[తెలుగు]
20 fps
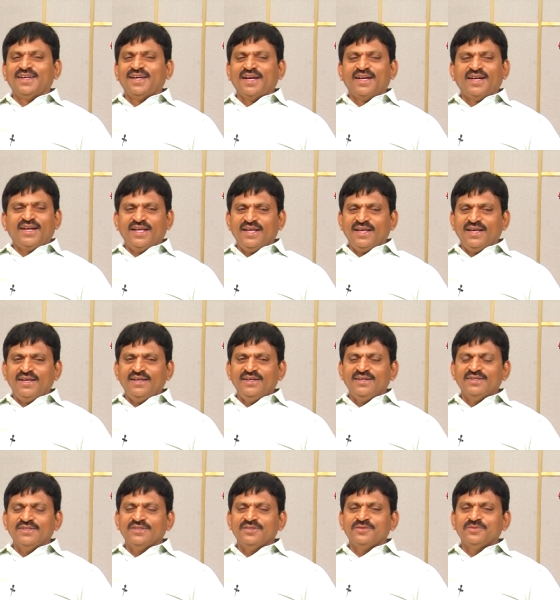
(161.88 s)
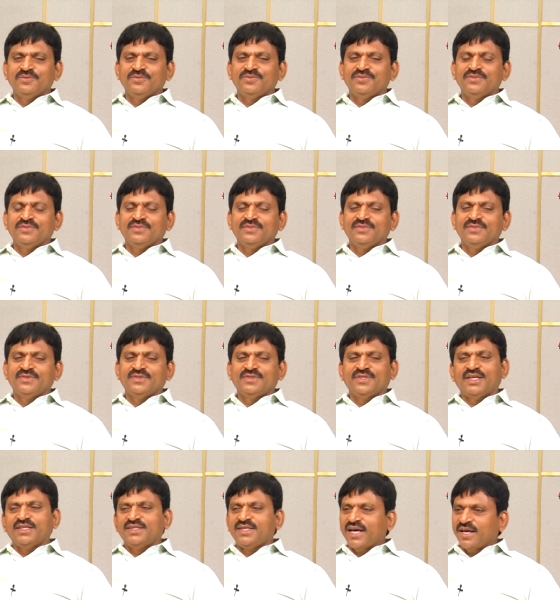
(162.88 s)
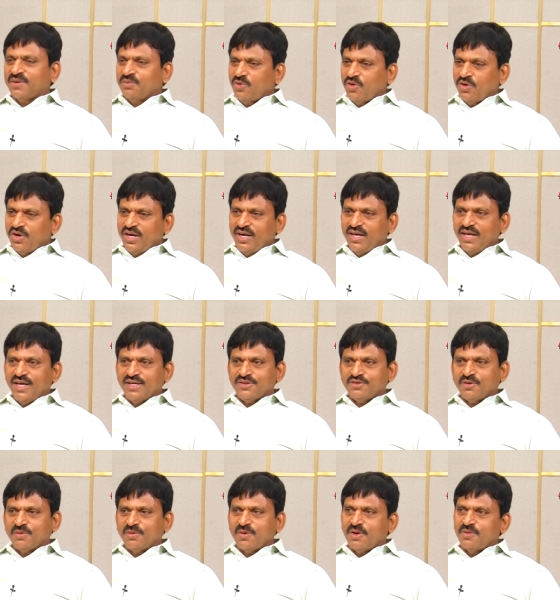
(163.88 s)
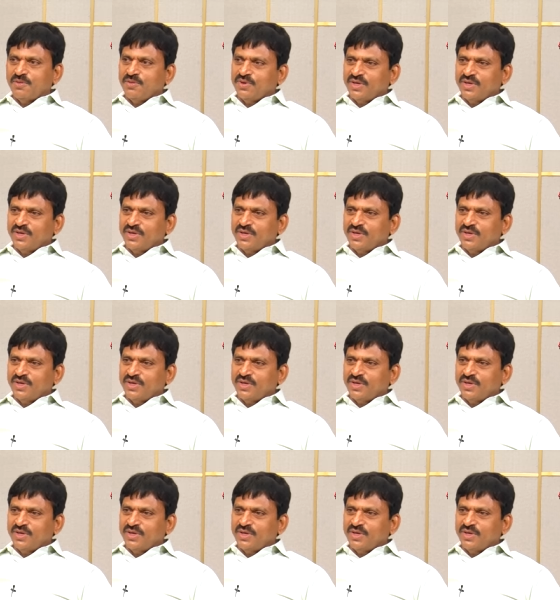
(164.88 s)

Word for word: అంటే సరే జగన్మోహన్ రెడ్డి గారి స్వభావం